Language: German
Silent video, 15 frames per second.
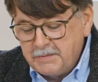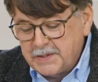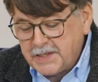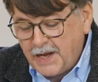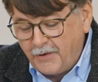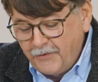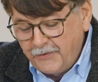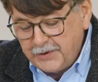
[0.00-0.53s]
was
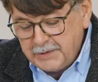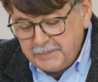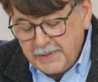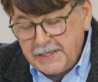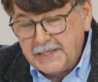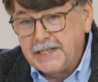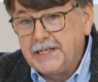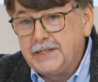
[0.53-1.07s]

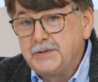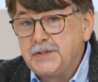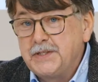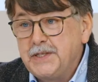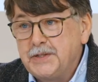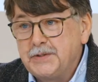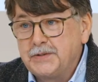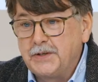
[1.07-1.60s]
Aufwandmenge
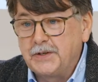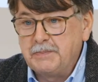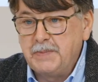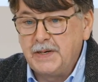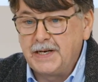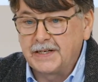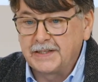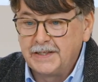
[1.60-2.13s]
Reduzierung
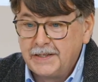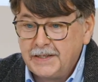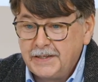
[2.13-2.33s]
anbelangt,